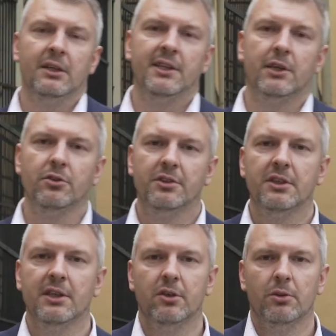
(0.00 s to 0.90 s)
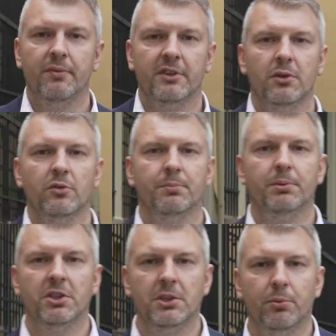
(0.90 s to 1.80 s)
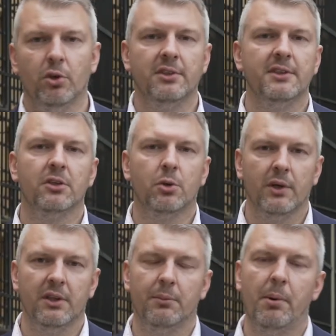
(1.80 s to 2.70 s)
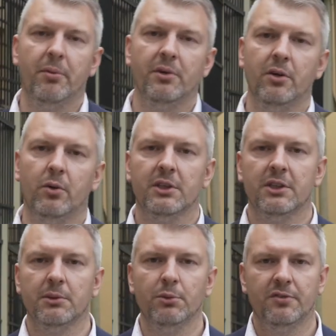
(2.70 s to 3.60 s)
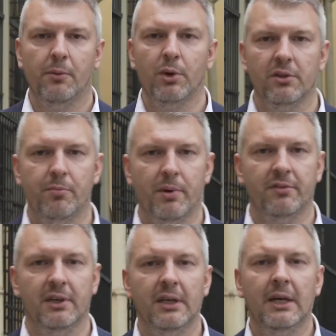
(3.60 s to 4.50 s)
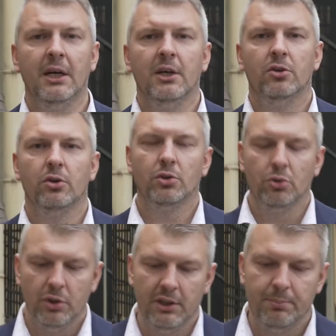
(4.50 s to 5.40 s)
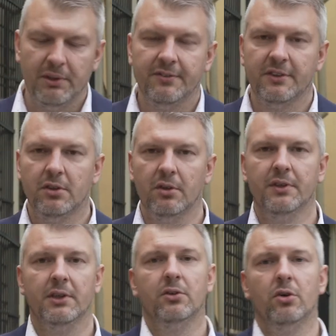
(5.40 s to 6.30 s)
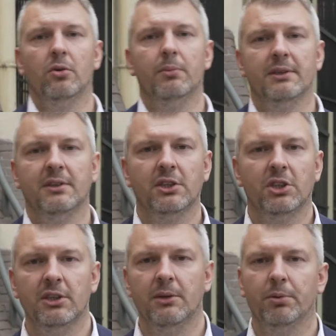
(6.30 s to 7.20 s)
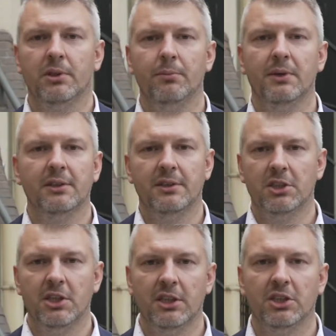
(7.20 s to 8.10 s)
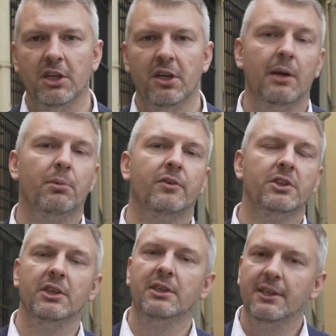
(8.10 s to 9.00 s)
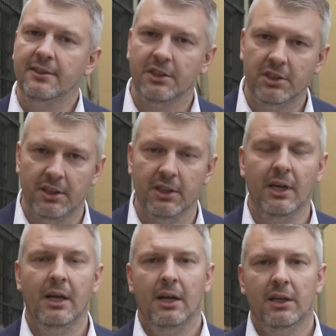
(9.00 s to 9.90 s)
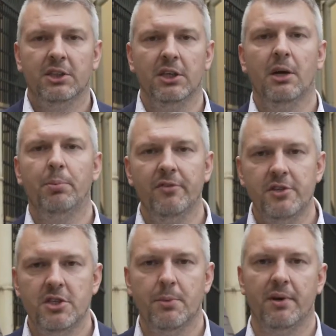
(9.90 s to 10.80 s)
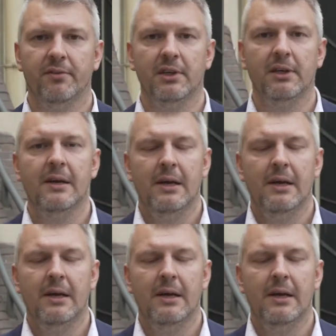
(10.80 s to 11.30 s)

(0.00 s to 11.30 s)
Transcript: Diagnostyka odbywa się zbyt szybko, jest niedokładna, popełniają lekarze mnóstwo błędów, prawda? To rzutuje na Państwa zdrowie, to ma znaczenie potem, jak jesteście leczeni albo właśnie nie jesteście leczeni, a powinniście, prawda?